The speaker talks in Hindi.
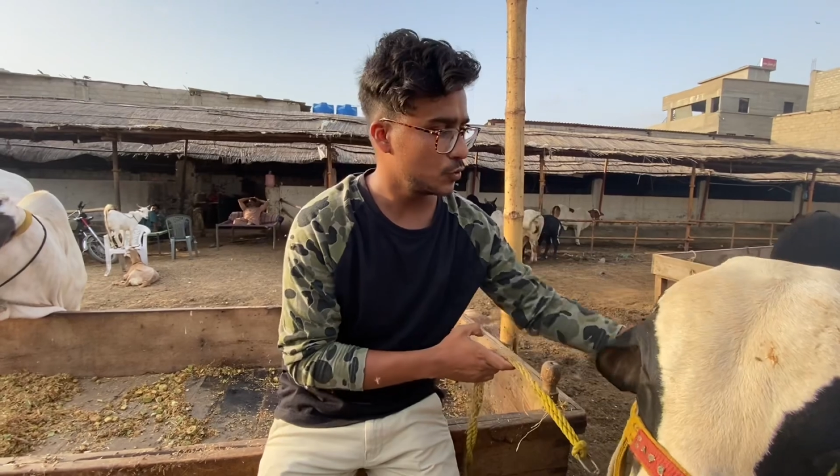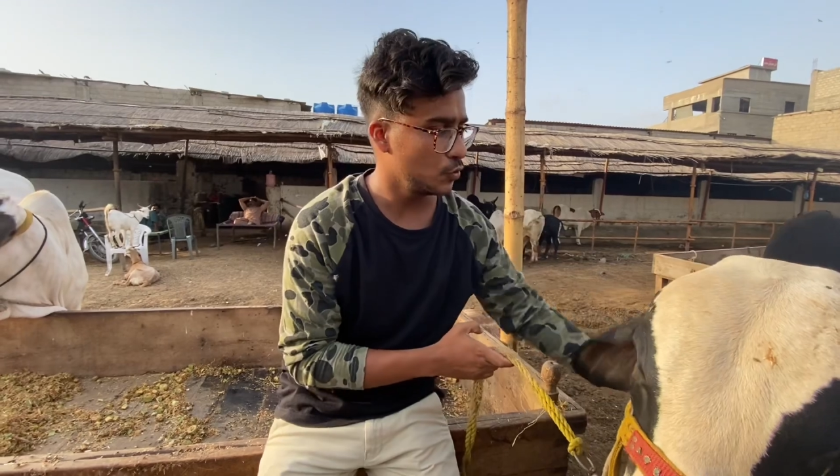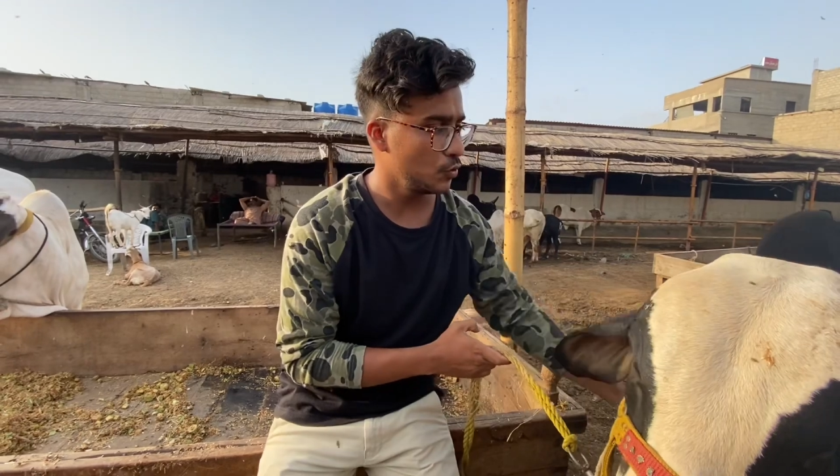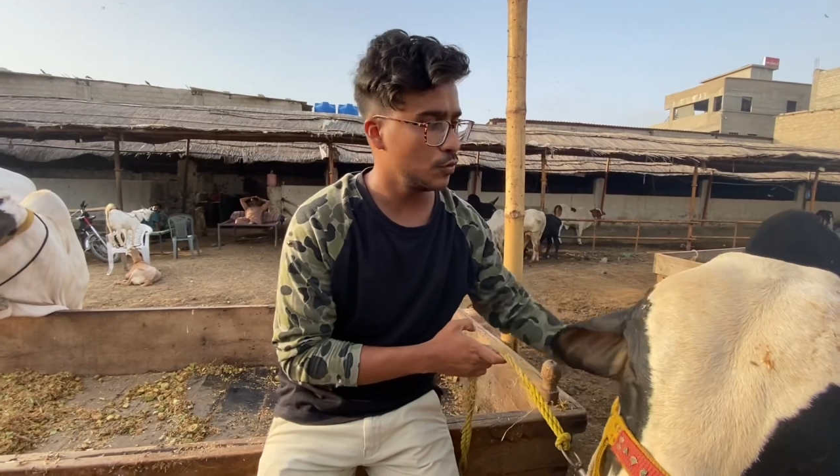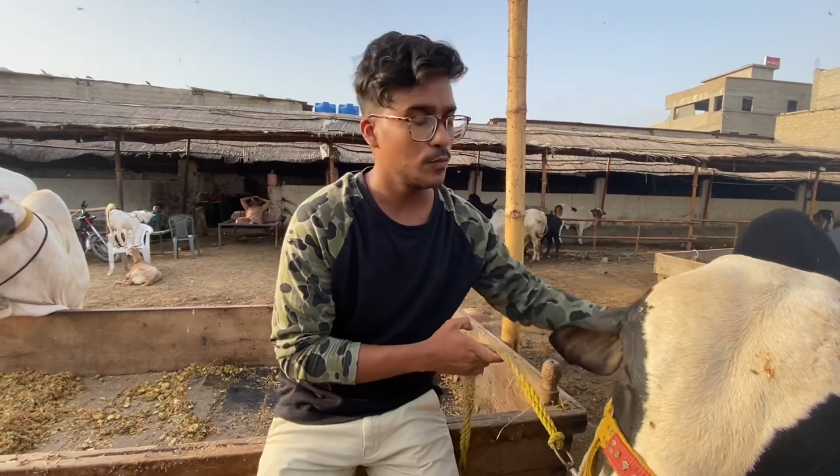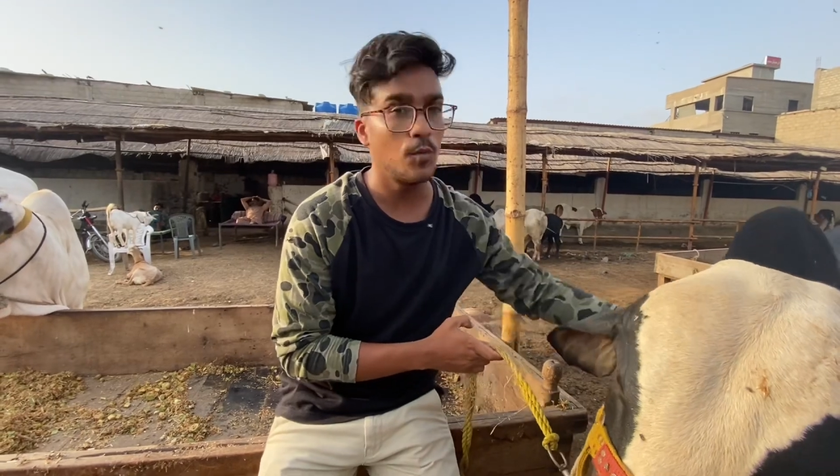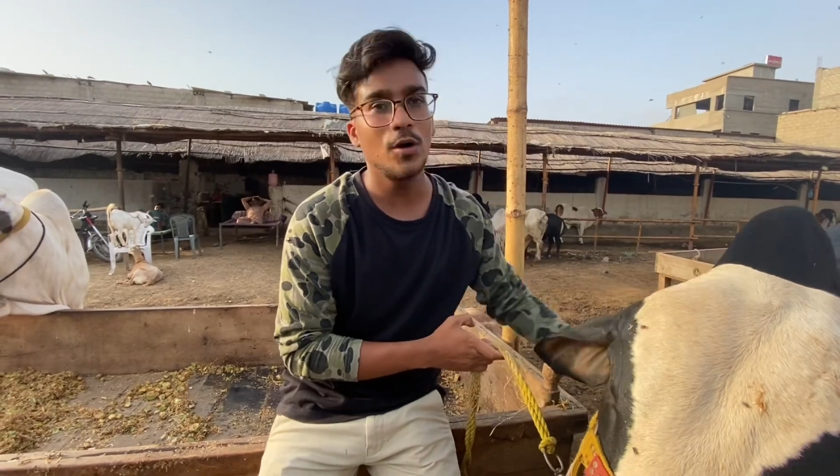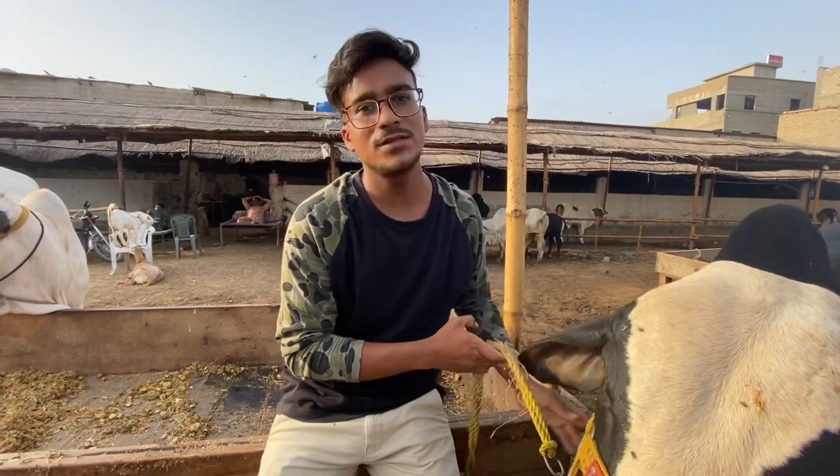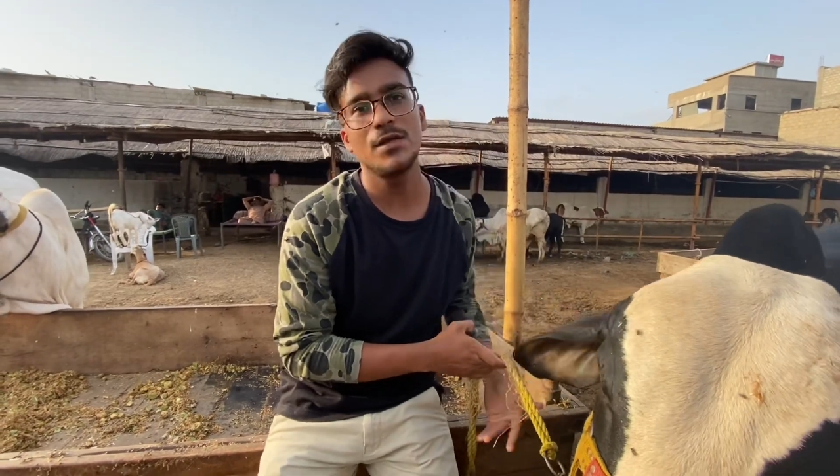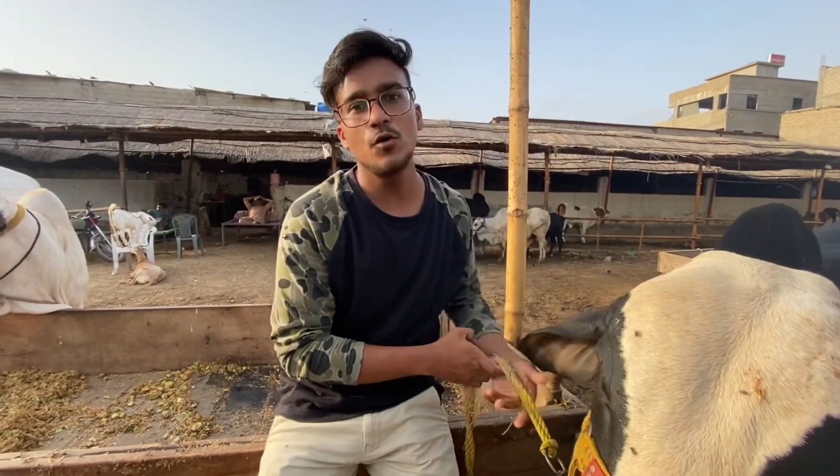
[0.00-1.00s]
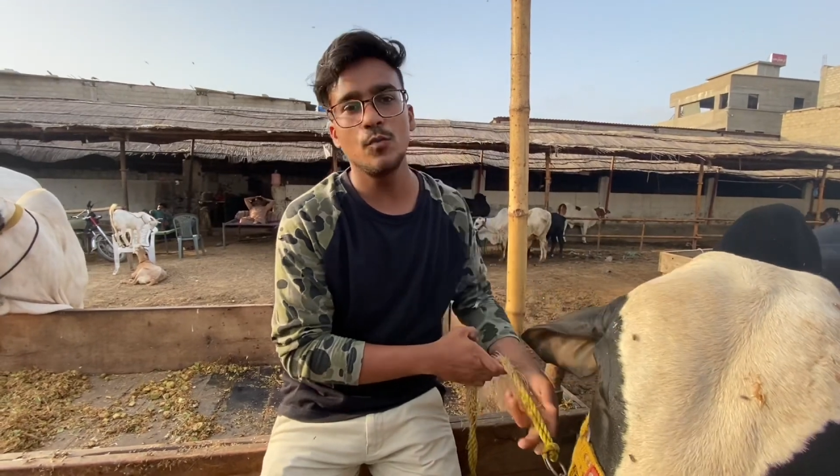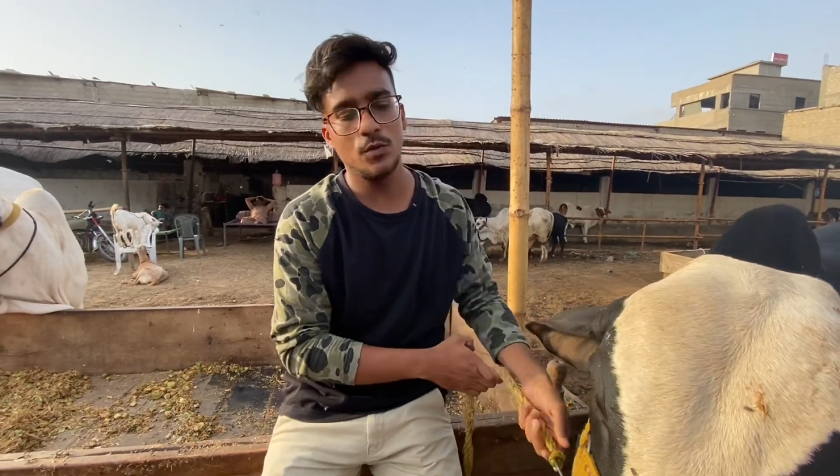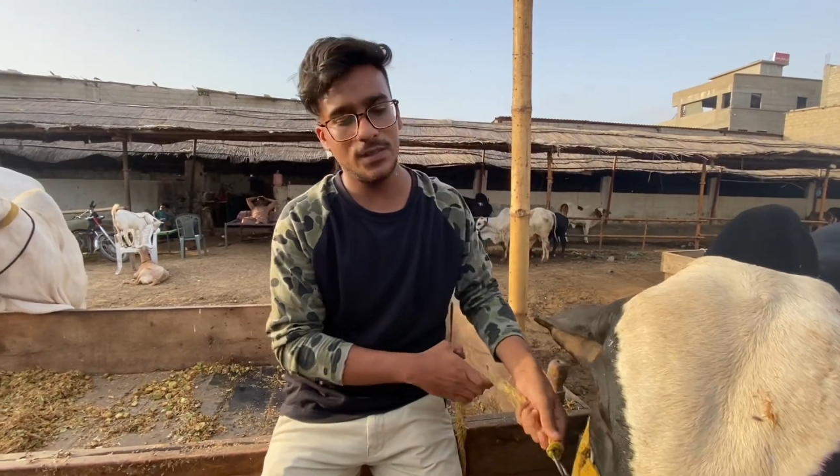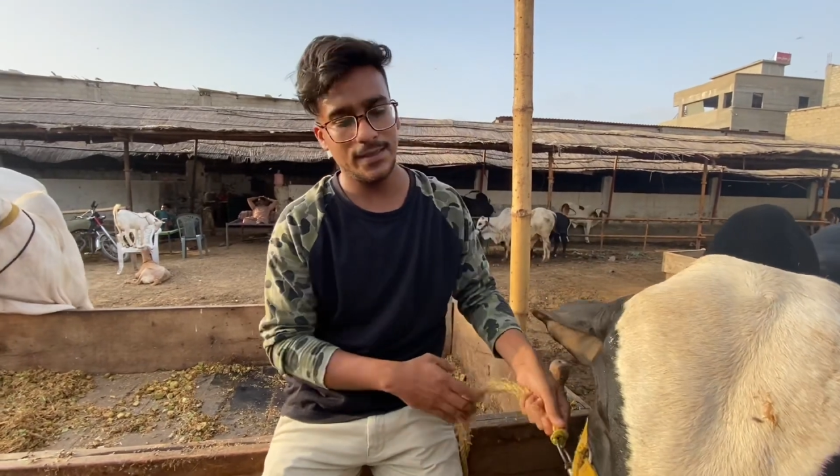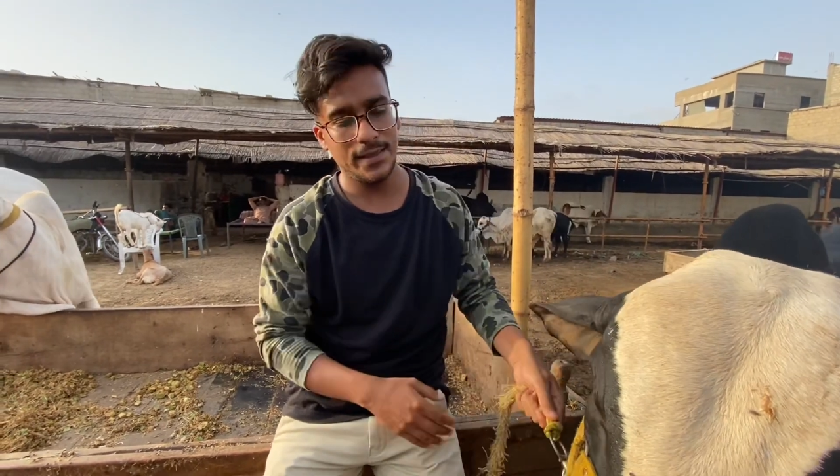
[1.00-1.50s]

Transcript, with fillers: तो बहुत से लोग बोल रहे